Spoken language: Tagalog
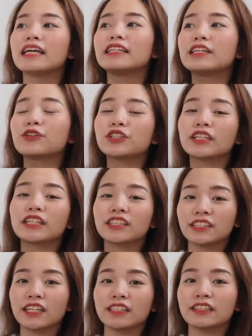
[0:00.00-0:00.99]
Hindi ko siya na
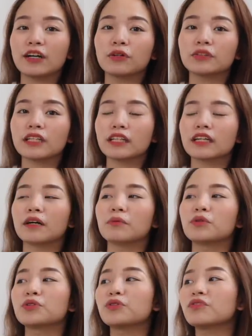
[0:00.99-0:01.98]
siya shutdown talaga
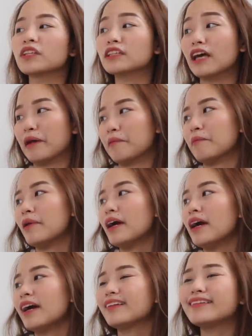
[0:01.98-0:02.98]
most of the time
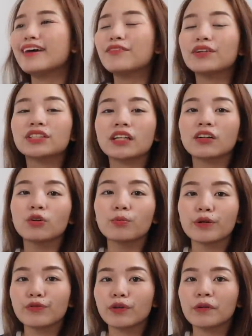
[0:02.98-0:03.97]
never siyang
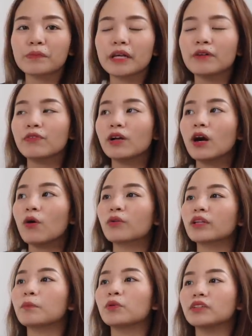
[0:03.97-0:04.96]
gumive Never
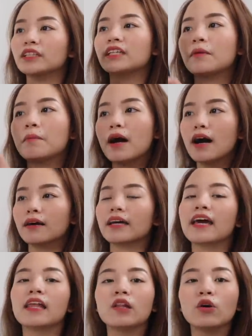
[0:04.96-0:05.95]
akong nagpunta sa Mac,
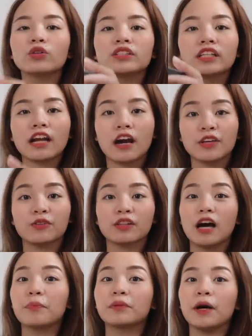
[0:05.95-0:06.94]
hello, sira
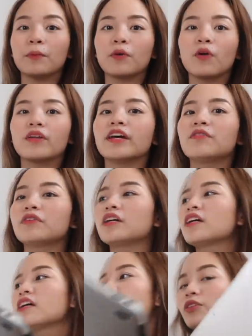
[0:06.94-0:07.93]
yung laptop ko.
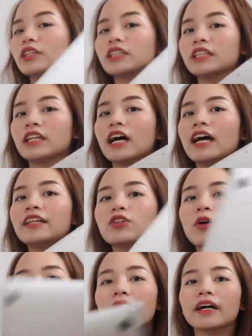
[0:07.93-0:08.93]
Never itong nasira. And
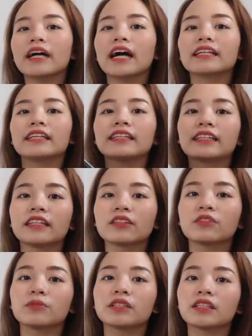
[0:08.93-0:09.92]
sobrang gaan niya,
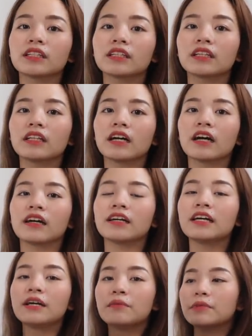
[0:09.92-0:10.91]
tingnan niyo. Minsan ganyan lang.
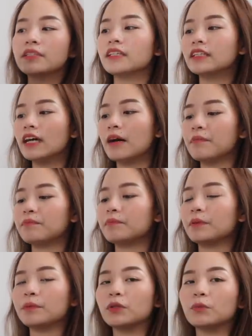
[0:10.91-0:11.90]
Minsan nga,
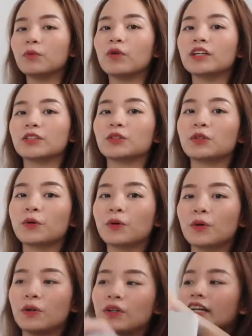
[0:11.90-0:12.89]
pag binubuhat ko to,
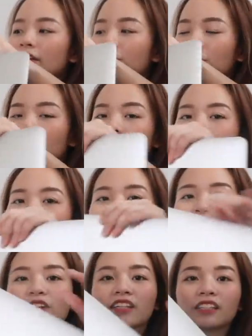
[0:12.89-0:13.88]
ayan o,
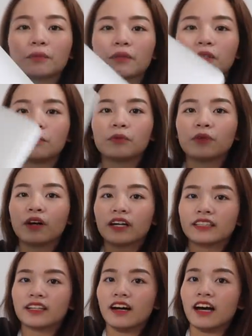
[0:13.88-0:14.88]
ganyan ko lang siya
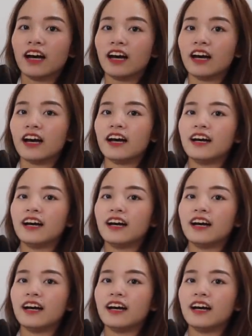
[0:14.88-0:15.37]
binubuhat. Ah!